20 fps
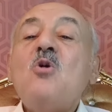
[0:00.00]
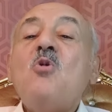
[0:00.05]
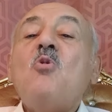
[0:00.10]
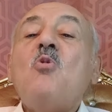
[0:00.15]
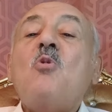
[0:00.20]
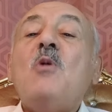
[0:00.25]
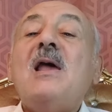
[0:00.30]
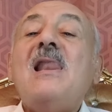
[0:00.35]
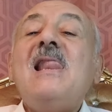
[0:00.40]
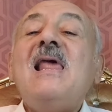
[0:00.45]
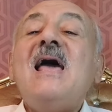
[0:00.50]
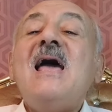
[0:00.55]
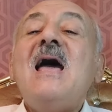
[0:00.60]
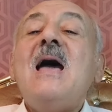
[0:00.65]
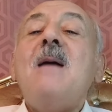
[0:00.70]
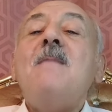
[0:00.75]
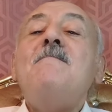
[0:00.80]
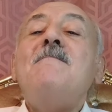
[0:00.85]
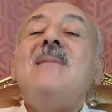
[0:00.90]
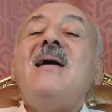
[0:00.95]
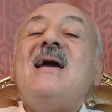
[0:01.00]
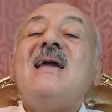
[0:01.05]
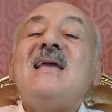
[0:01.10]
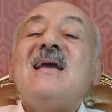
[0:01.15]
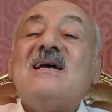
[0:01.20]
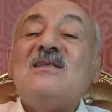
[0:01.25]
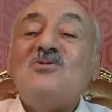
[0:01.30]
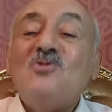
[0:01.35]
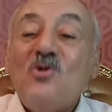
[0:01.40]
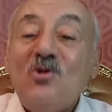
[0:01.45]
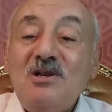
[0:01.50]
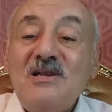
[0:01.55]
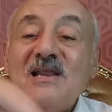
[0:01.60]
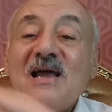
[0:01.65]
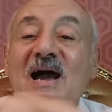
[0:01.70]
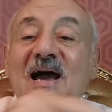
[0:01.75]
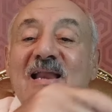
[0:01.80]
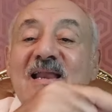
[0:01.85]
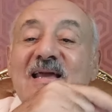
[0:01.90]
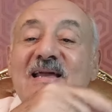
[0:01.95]
ولا ما يدل
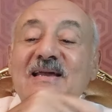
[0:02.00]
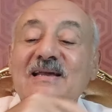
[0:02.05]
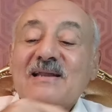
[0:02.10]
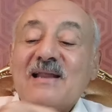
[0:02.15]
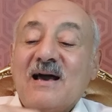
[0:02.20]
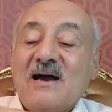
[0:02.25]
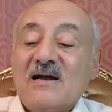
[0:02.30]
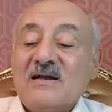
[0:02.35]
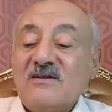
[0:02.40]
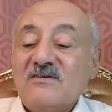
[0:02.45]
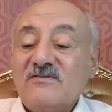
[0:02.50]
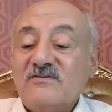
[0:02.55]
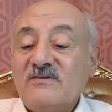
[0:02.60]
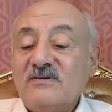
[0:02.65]
عليه الحرف